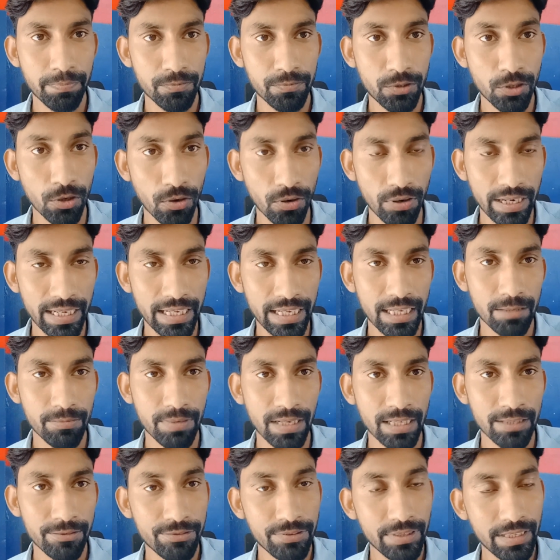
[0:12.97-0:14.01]
छोड़ने के
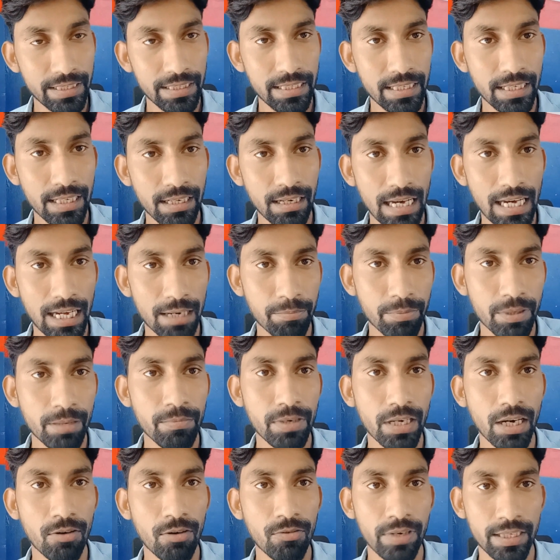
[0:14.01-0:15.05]
बाद फिर ये
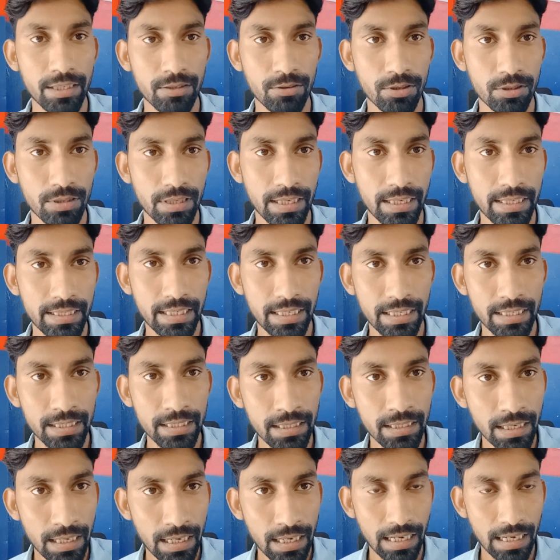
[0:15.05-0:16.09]
आरपीएम डाउन नहीं होता है
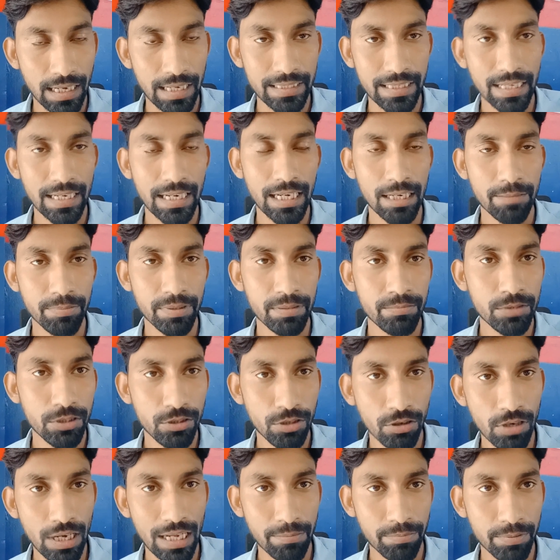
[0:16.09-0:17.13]
यानी हजार आरपीएम
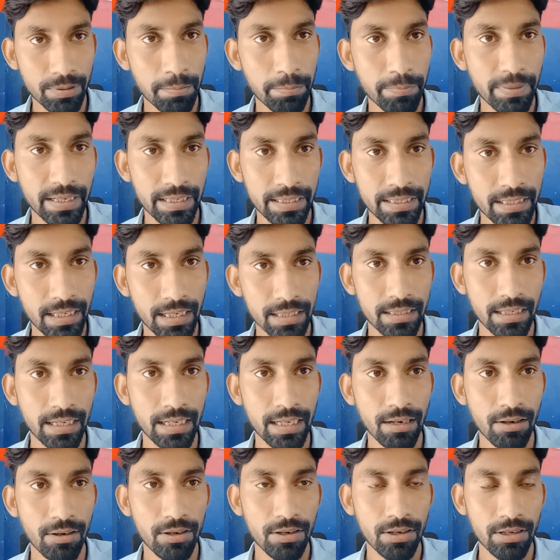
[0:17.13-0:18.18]
जीरो आरपीएम पे नहीं आता
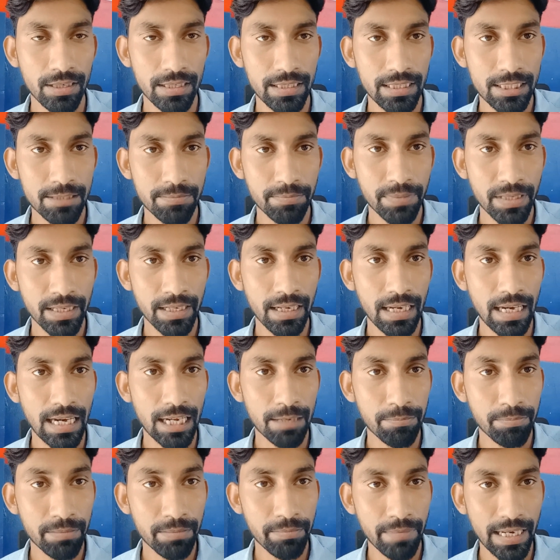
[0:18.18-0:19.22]
है और इसमें
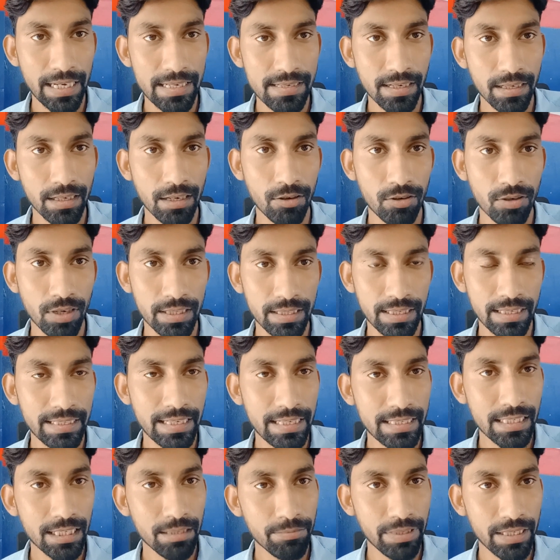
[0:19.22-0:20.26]
आरपीएम कैसे डाउन आता है
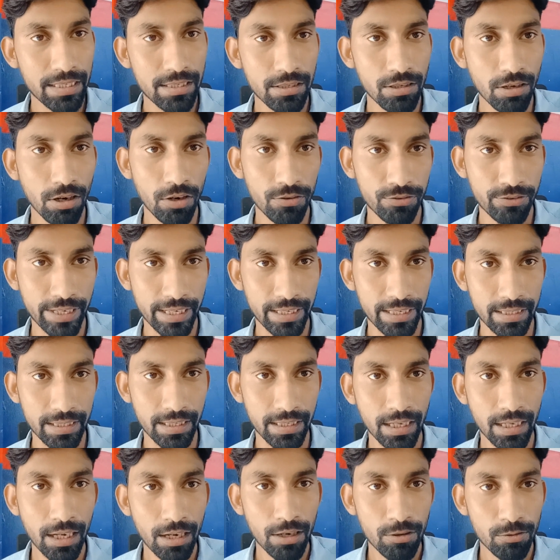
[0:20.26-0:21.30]
जैसे हम ए ऑफ
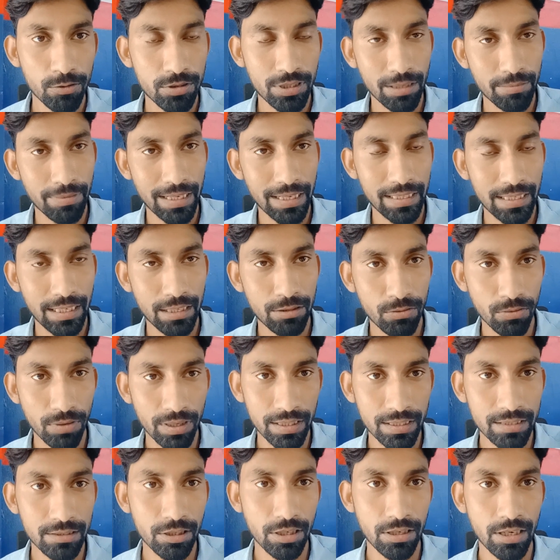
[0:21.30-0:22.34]
करेंगे उसके बाद ये
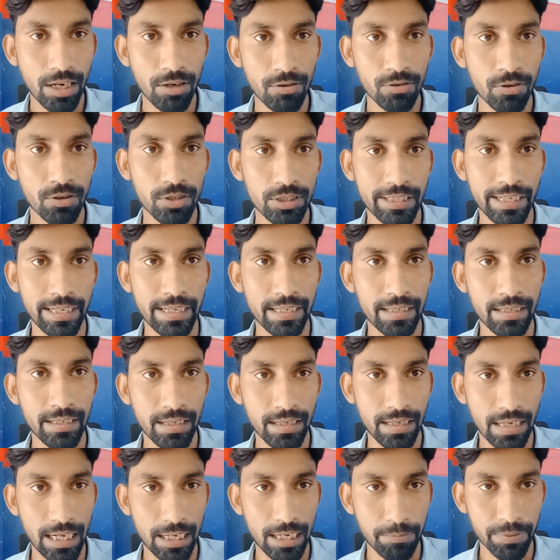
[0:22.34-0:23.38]
तुरंत जो डाउन हो जाएगा
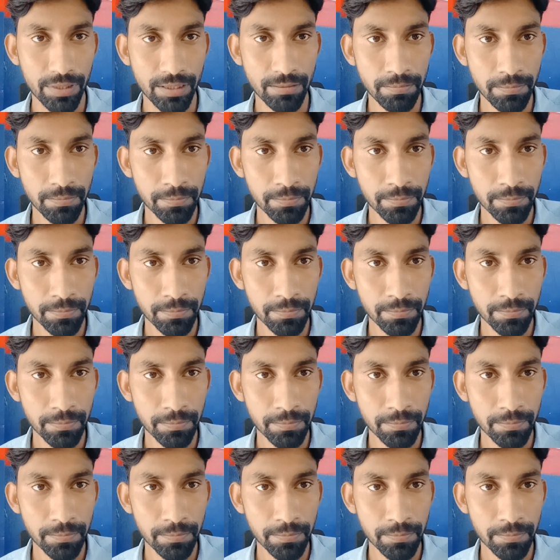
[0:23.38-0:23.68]
आरपीएम